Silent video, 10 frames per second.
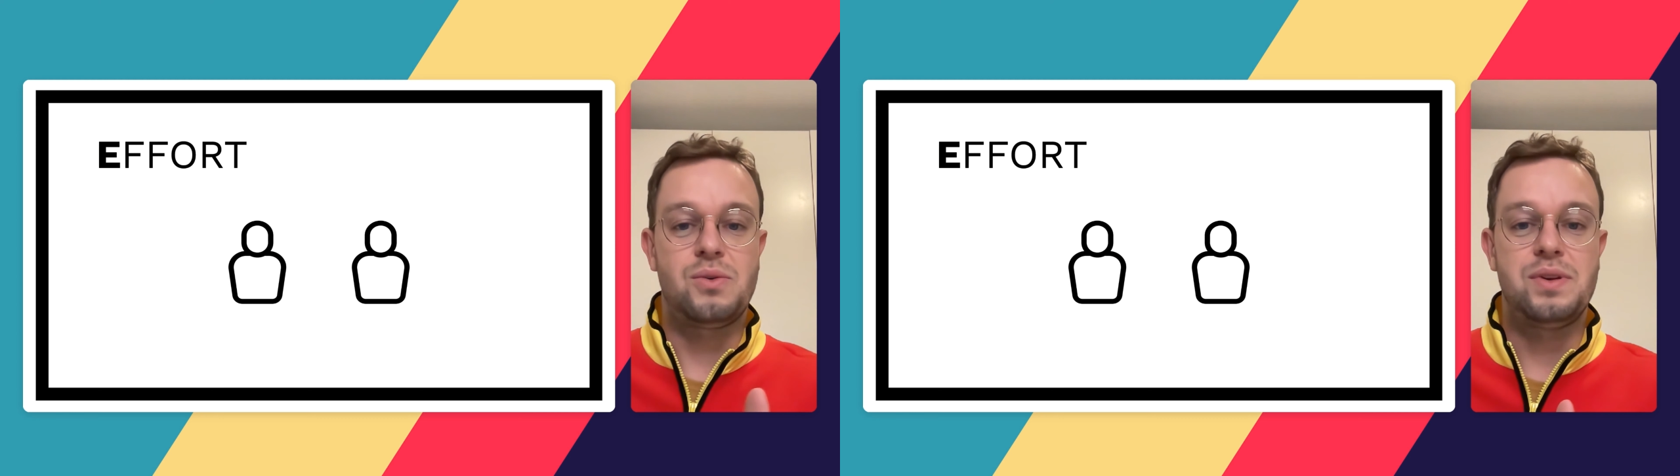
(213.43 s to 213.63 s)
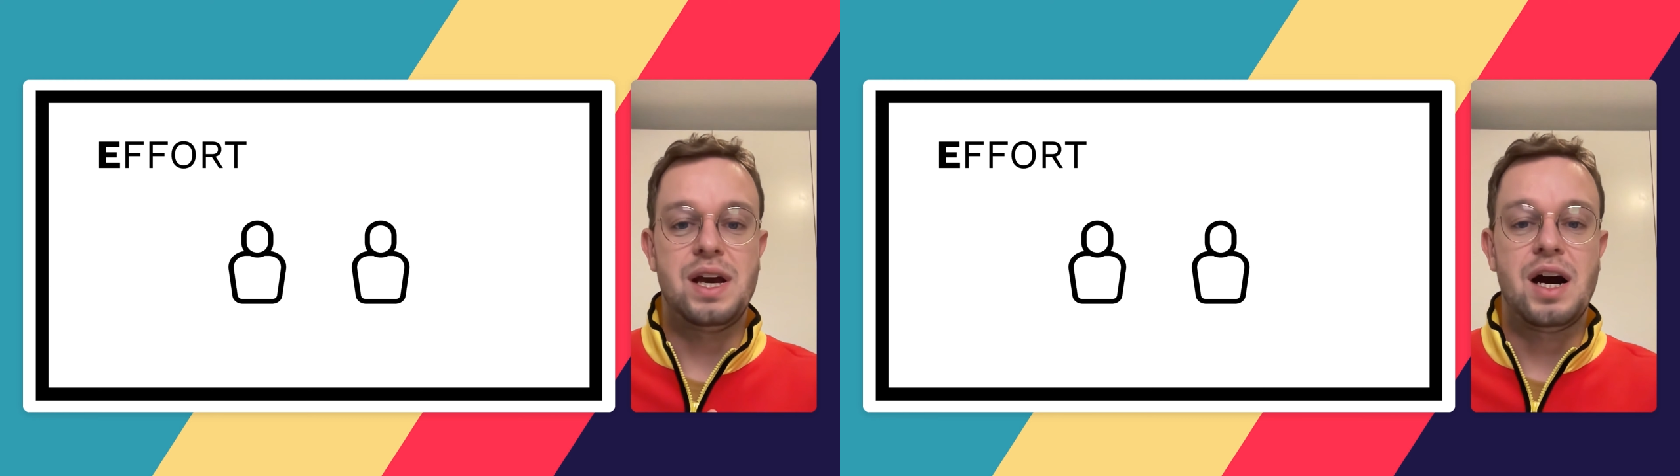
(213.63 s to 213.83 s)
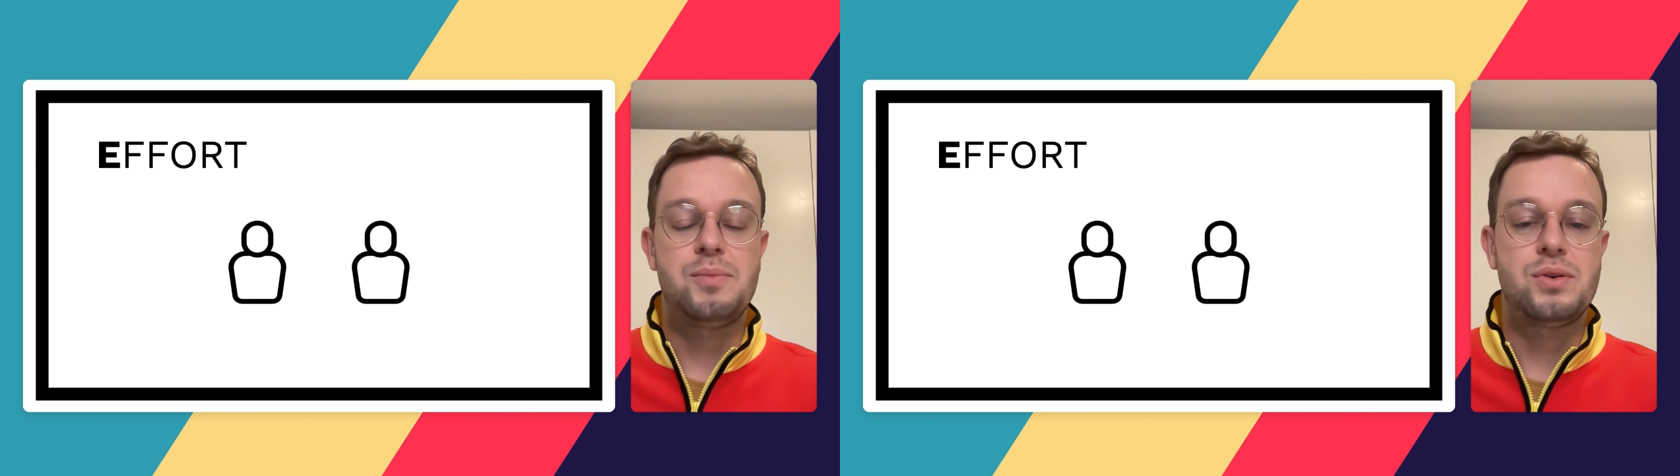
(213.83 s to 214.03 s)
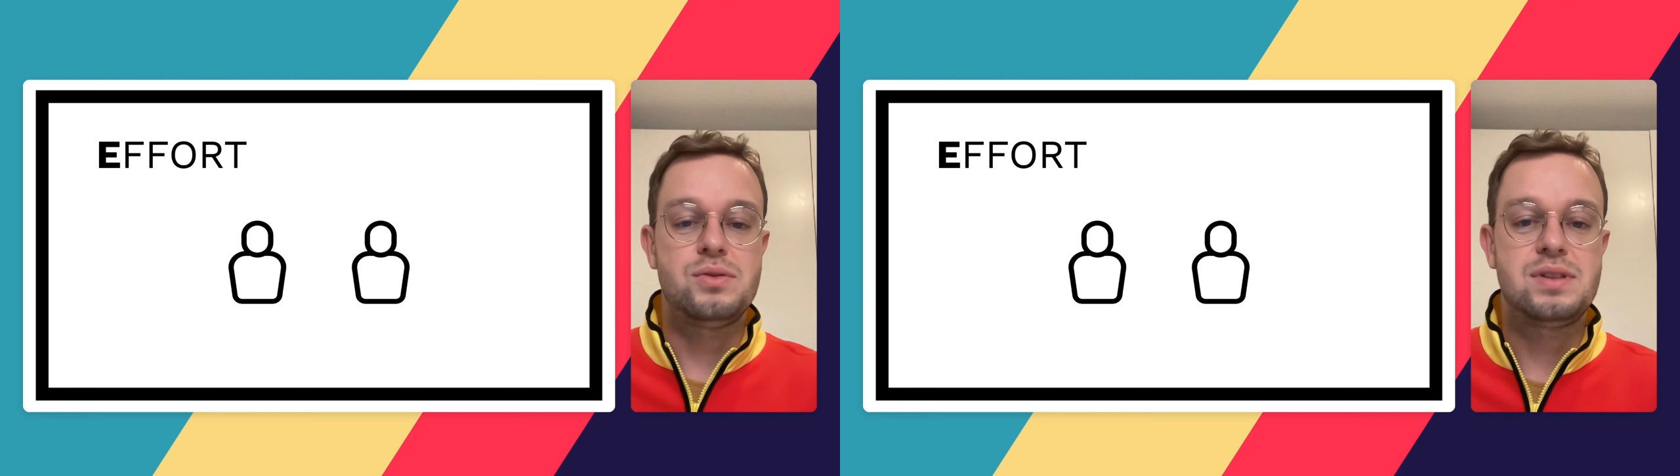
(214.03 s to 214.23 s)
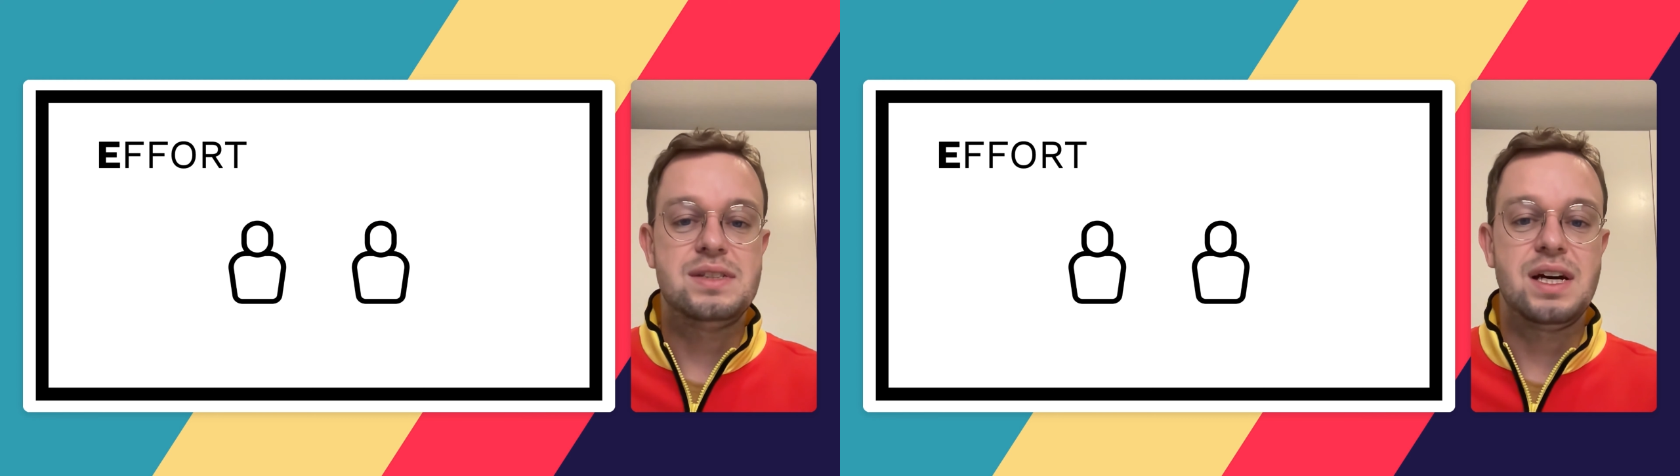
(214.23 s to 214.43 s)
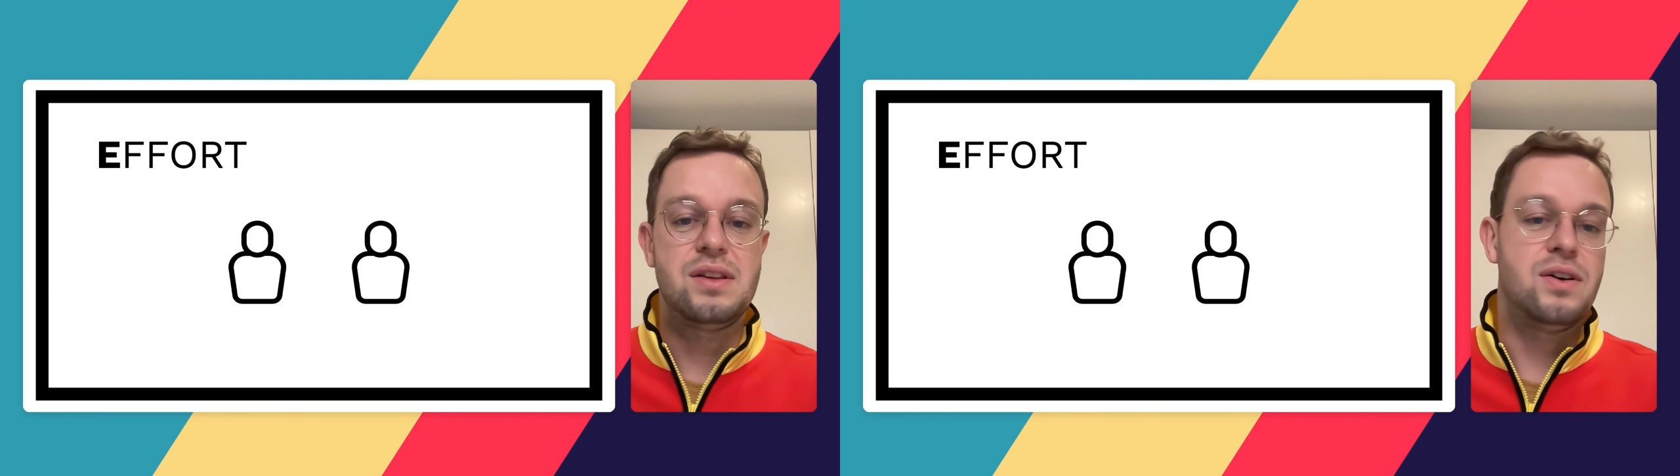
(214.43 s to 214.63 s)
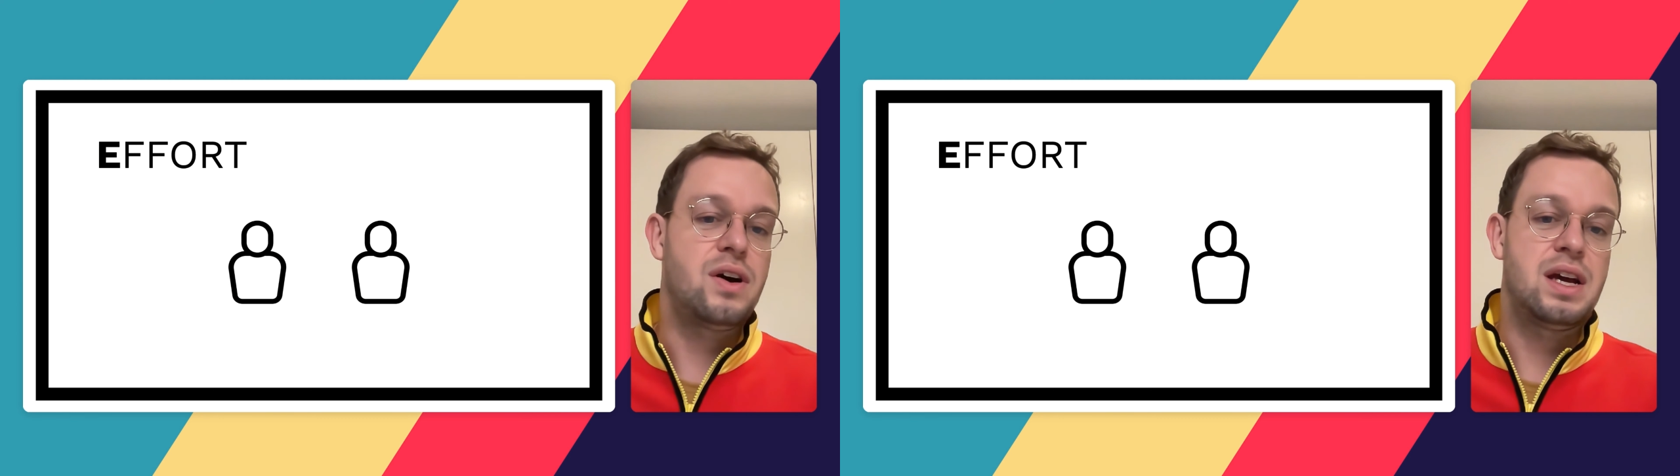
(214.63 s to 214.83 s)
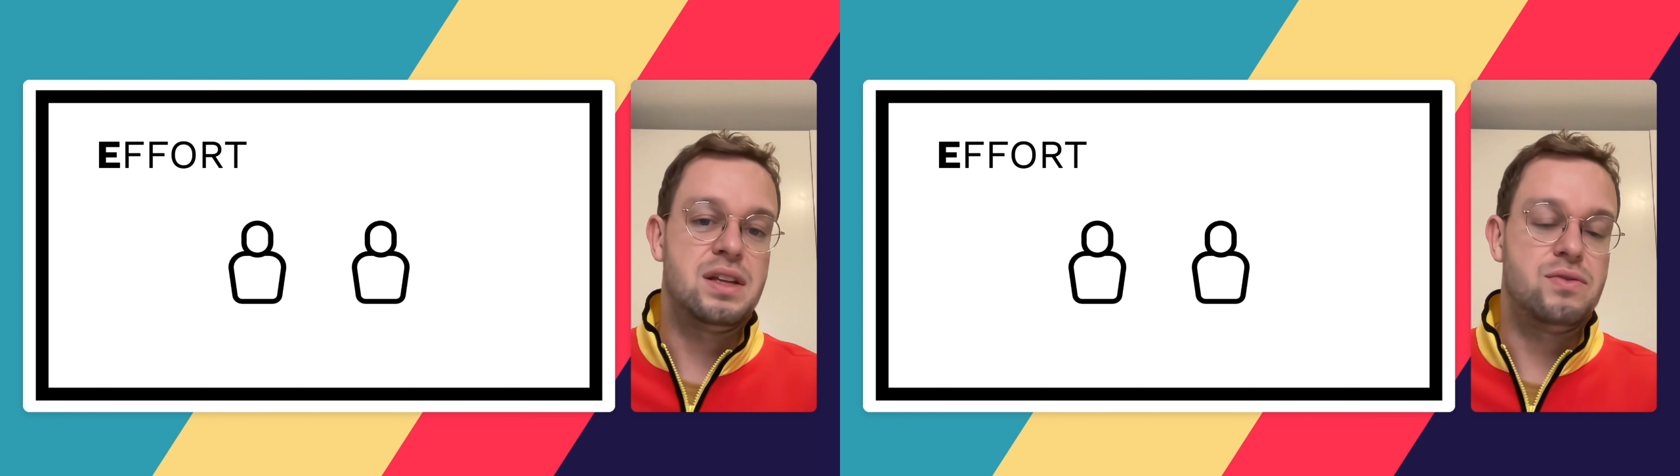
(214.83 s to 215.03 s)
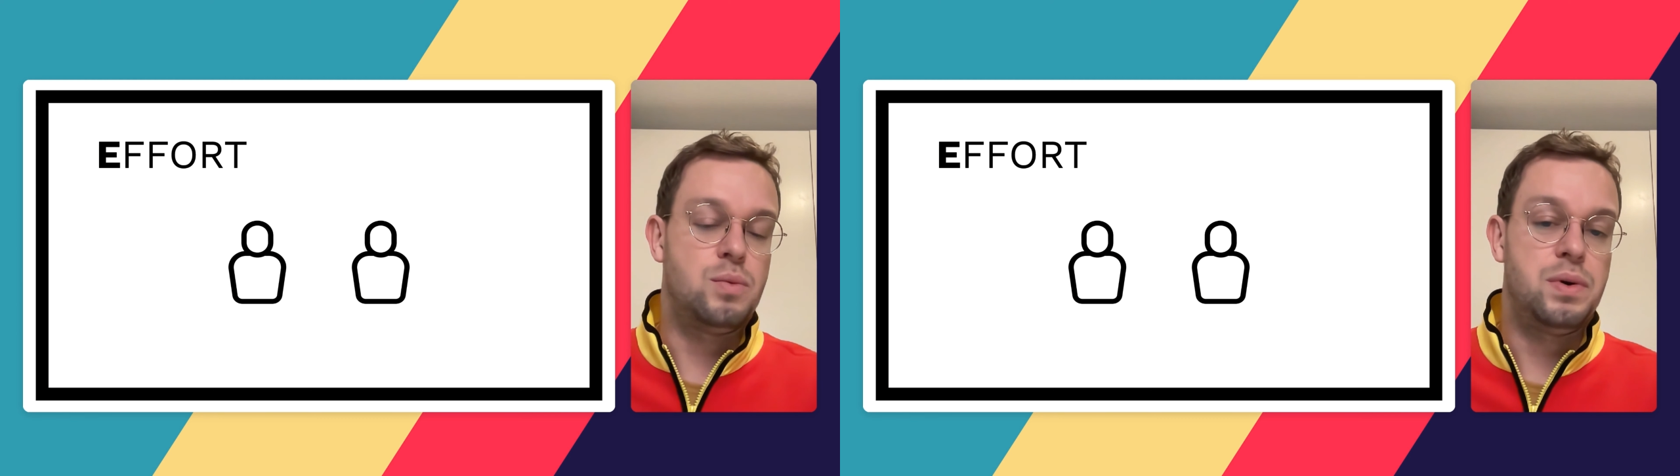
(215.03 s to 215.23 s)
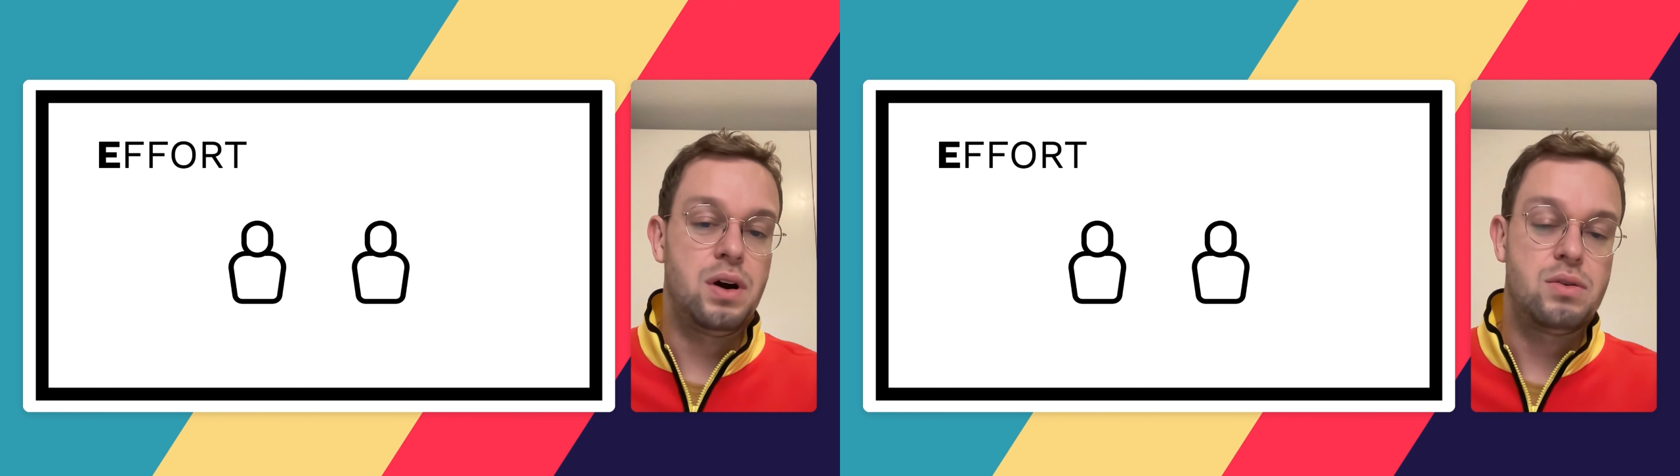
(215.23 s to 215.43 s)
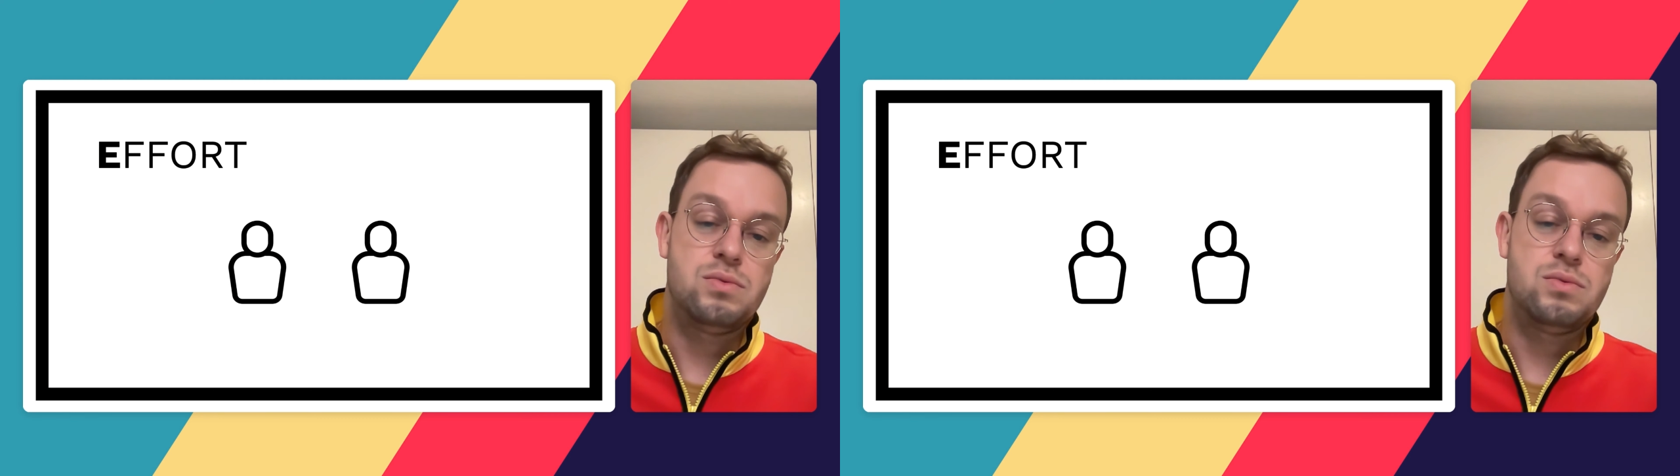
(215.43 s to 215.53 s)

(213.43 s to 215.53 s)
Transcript: qu'on ait un product designer et un développeur,